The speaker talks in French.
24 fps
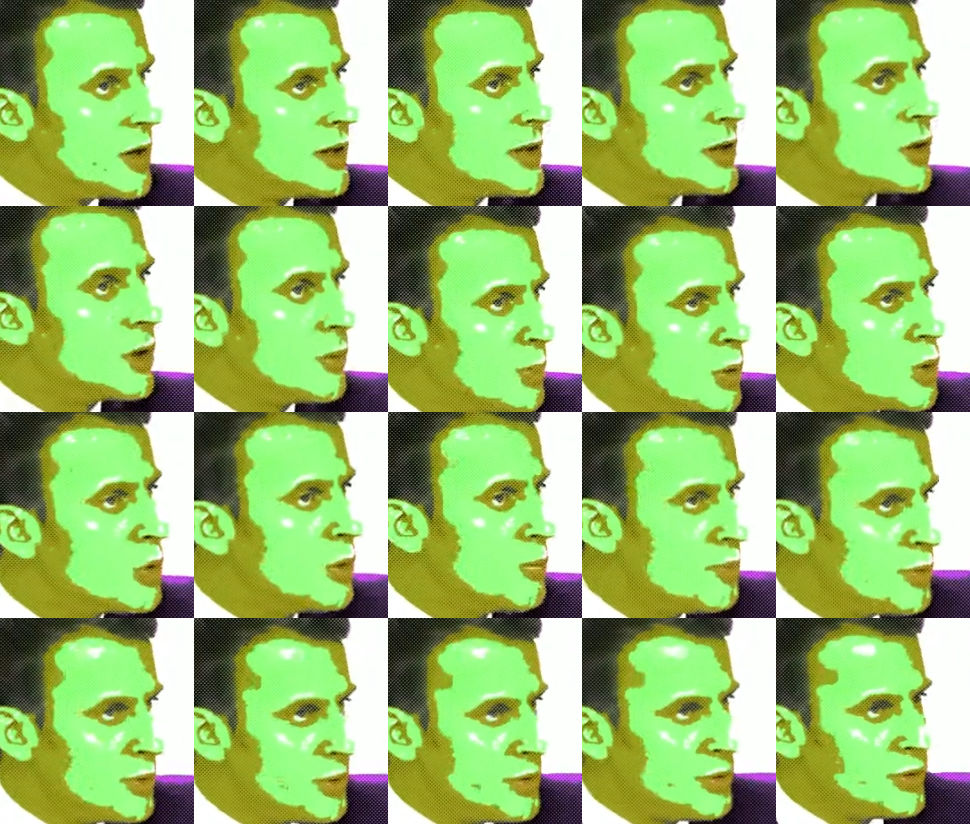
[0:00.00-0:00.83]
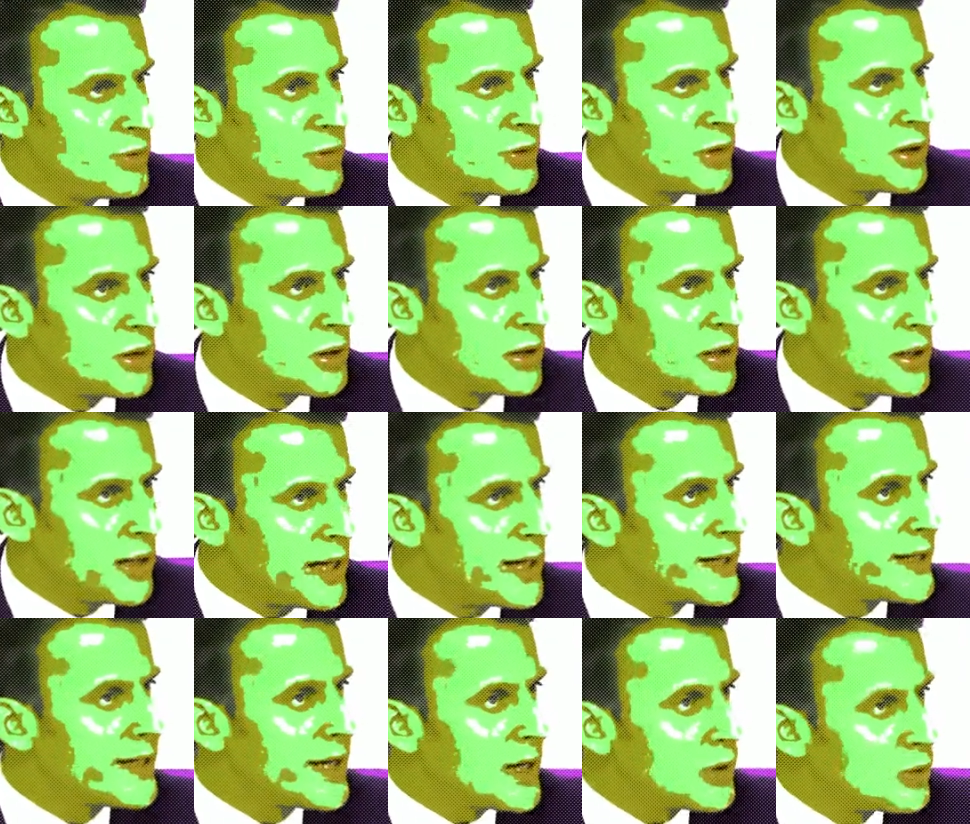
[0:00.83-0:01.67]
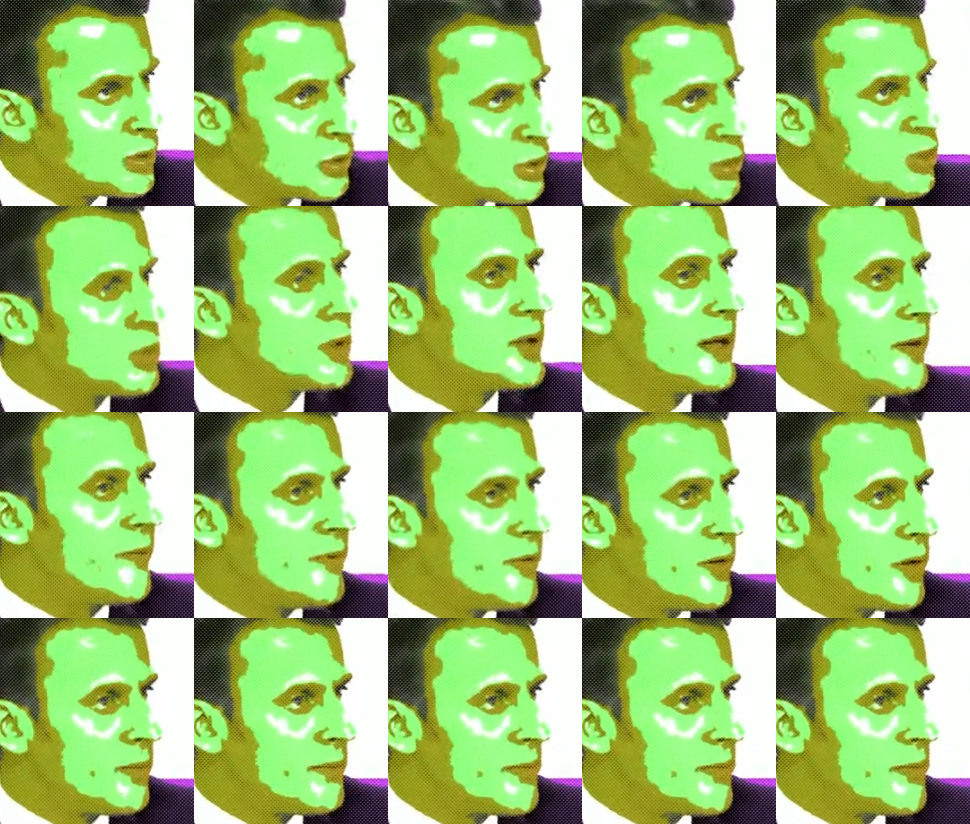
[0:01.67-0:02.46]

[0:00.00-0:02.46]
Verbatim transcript: étant beaucoup plus dur à l'égard de toutes les formes,